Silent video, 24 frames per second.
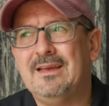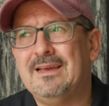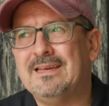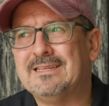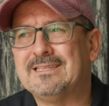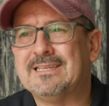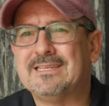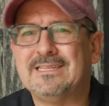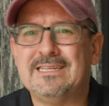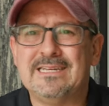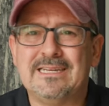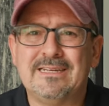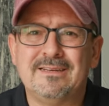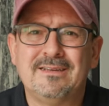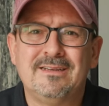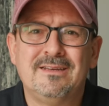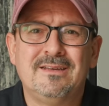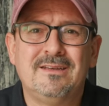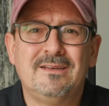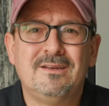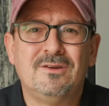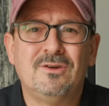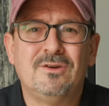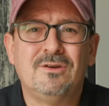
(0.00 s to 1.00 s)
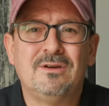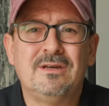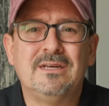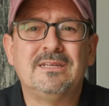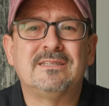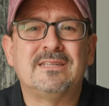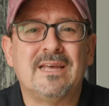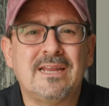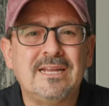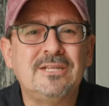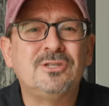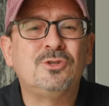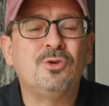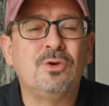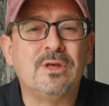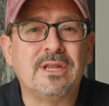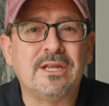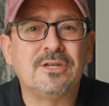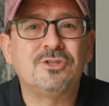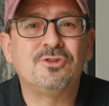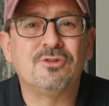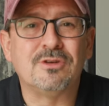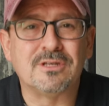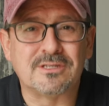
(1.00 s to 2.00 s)
Es decir, están en su
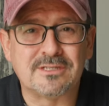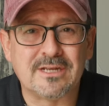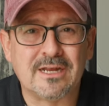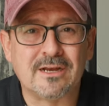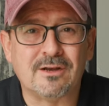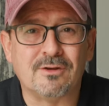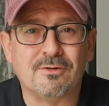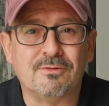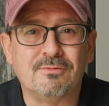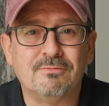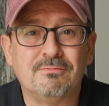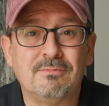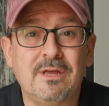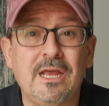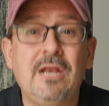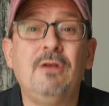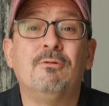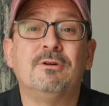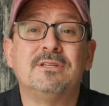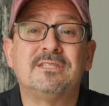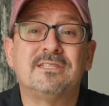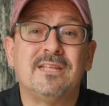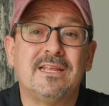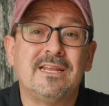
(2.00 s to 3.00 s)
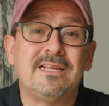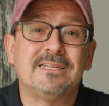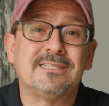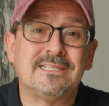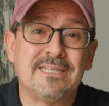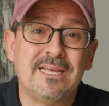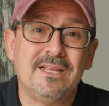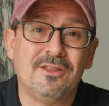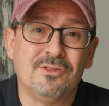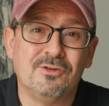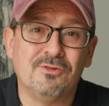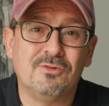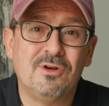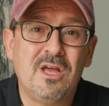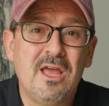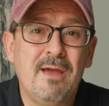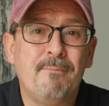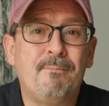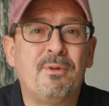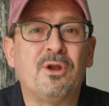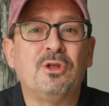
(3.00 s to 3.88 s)
derecho de hacerlo y lo están haciendo,